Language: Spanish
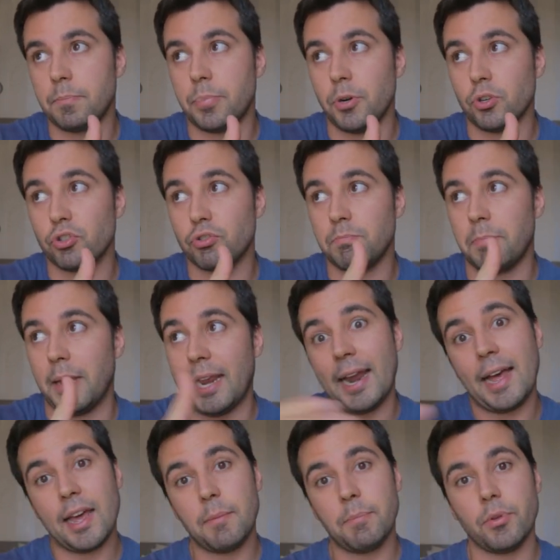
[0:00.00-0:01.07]

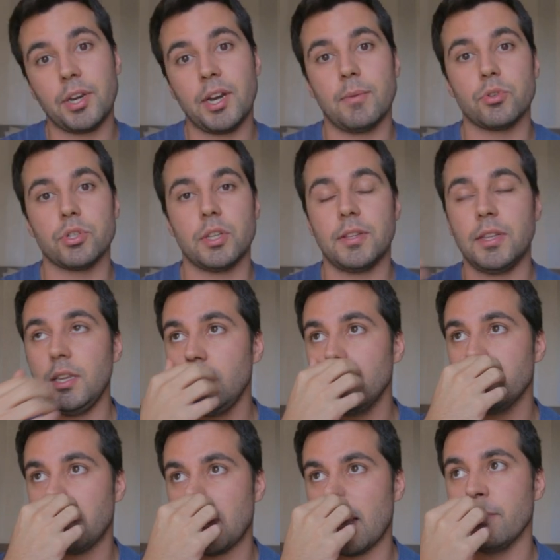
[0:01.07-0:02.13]
prosperar, podríamos decir,
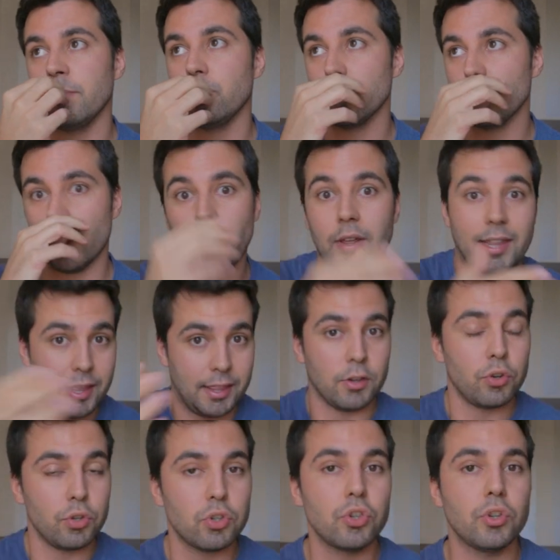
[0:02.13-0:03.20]
en plan, pues bueno, a día de
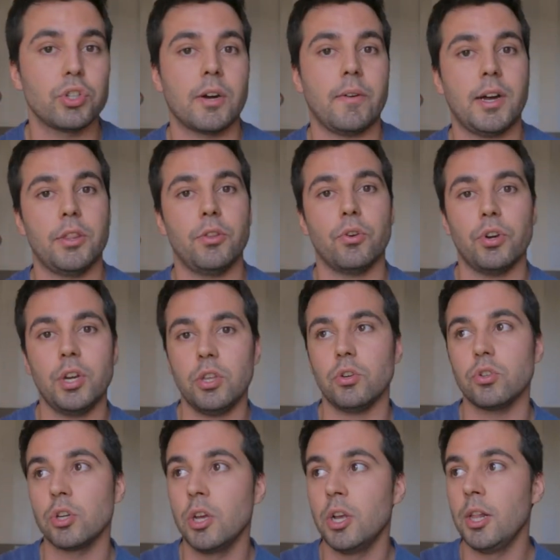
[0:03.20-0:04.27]
hoy yo sigo trabajando con
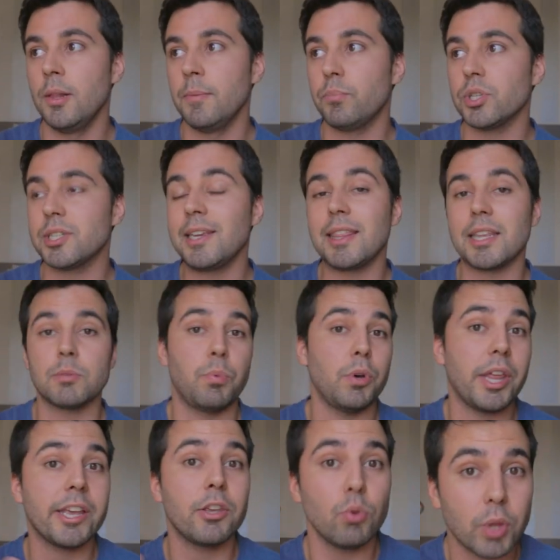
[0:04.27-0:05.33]
ellos, pues quizás
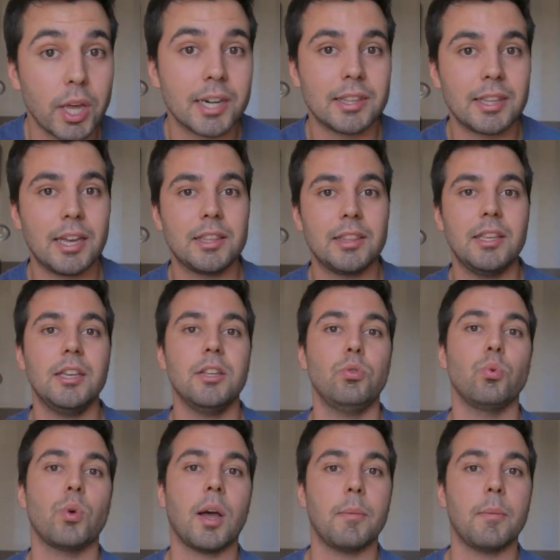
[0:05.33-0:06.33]
pueda ayudarte a ti en tu